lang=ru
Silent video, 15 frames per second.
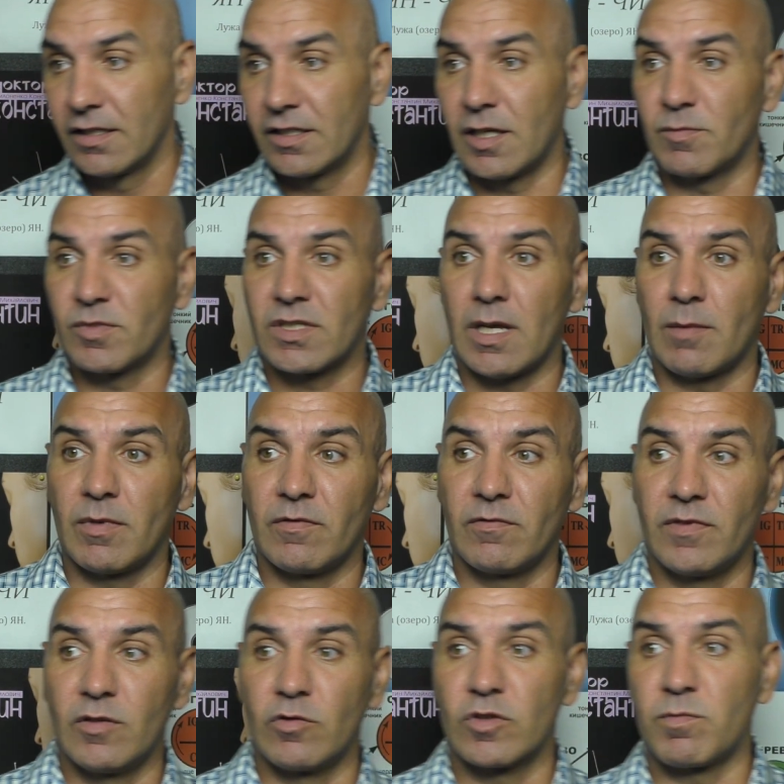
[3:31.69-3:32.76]
Тем самым
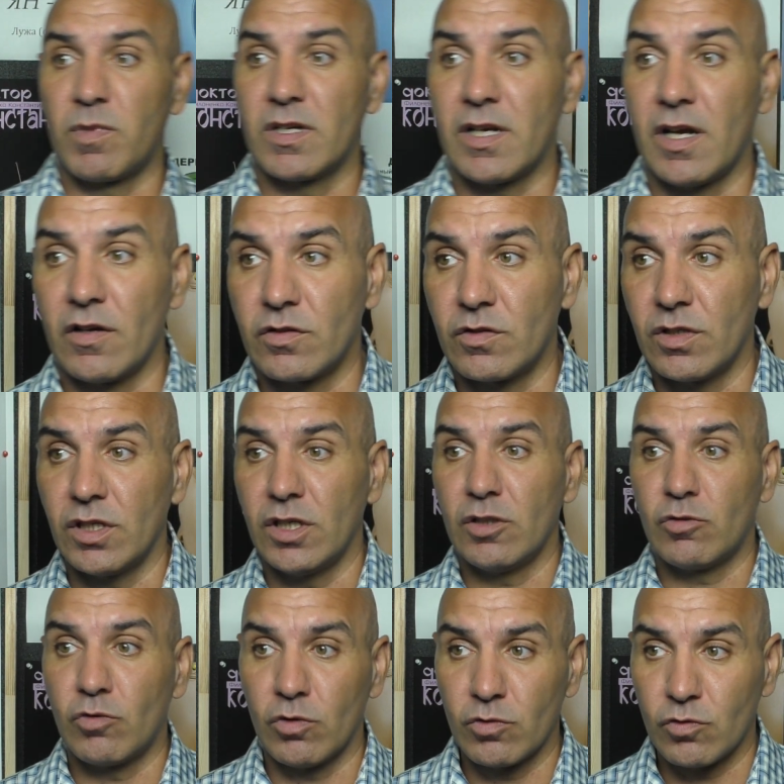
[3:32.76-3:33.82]
вы успокаиваете и
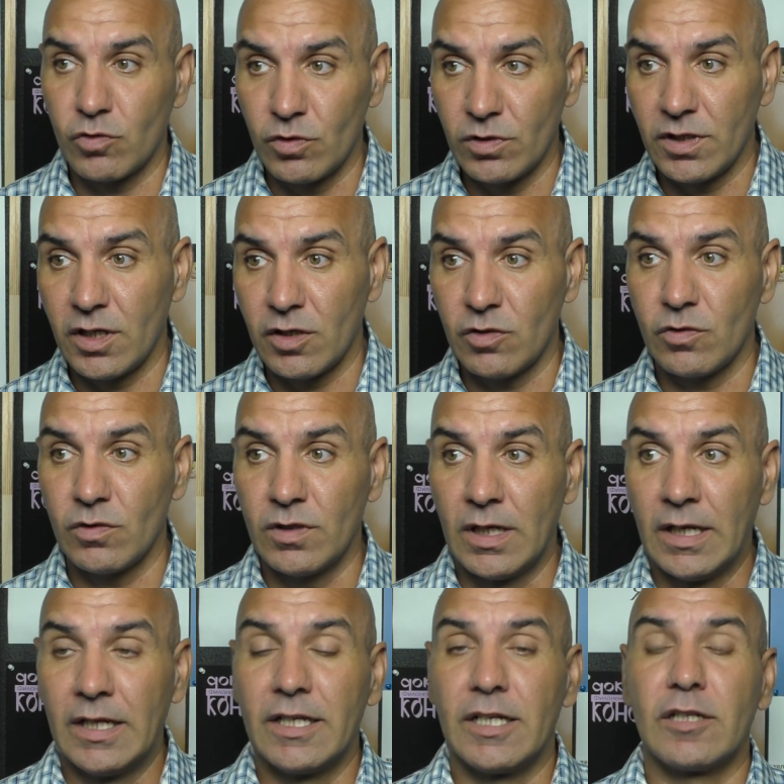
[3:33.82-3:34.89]
тонкую энергию,
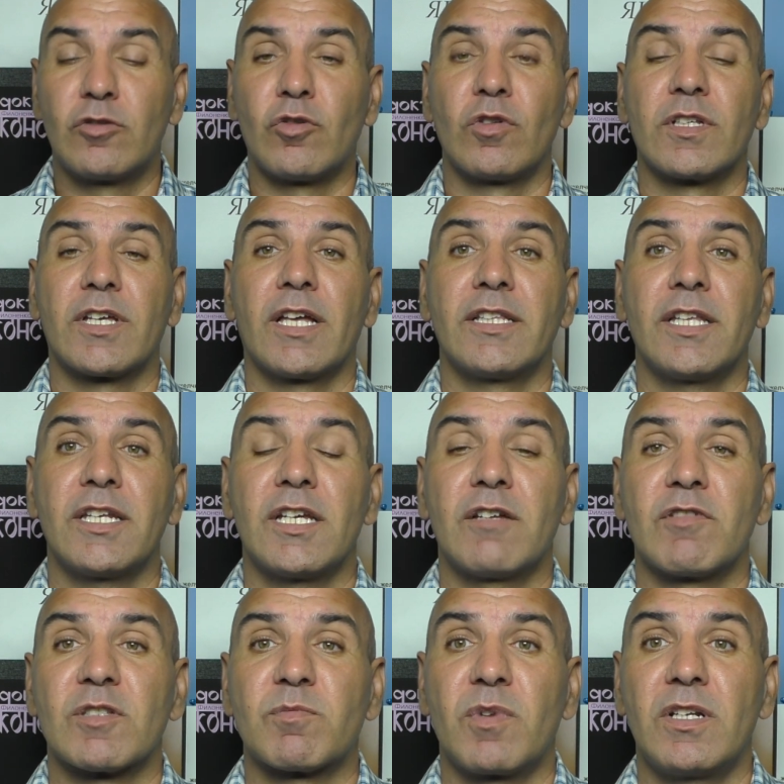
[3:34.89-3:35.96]
и тонкая энергия
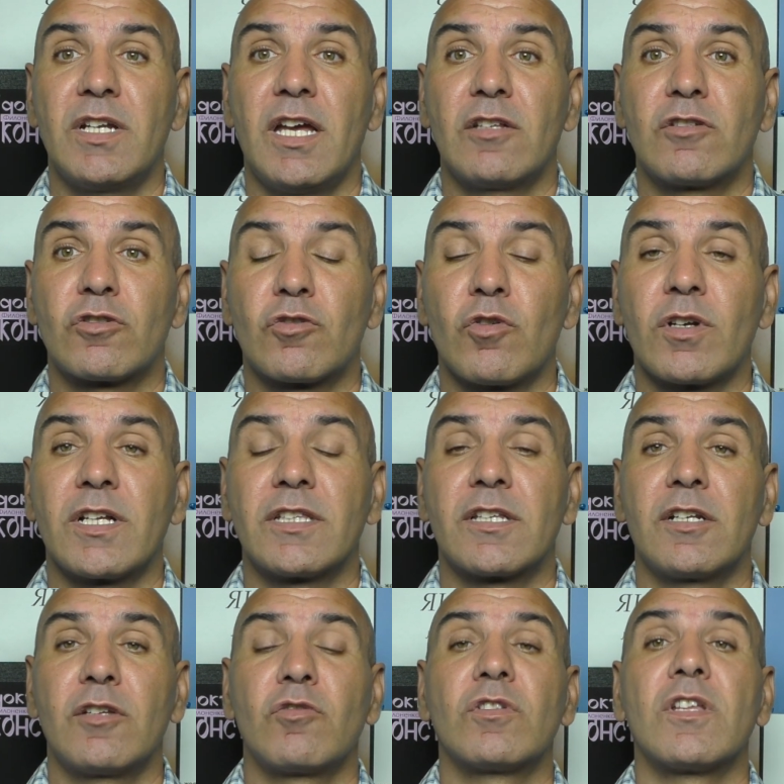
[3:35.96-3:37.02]
воспаляет, что
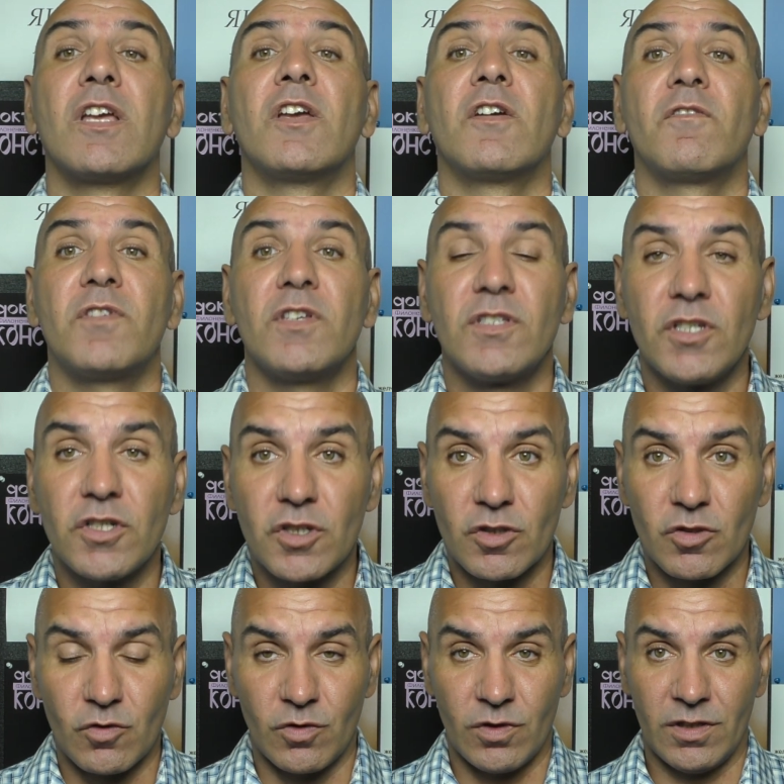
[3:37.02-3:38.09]
контролирует
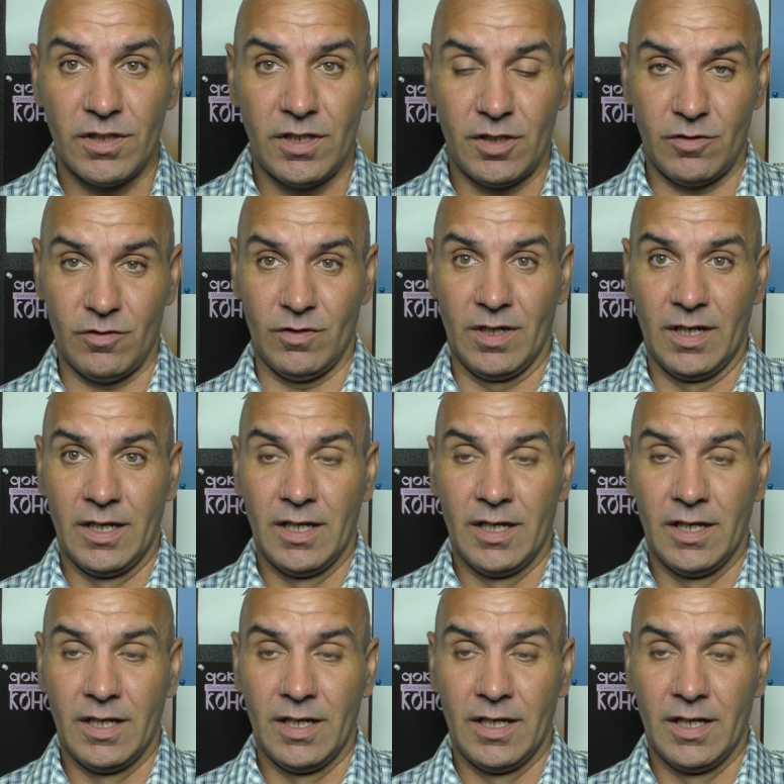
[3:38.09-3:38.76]
физическую энергию.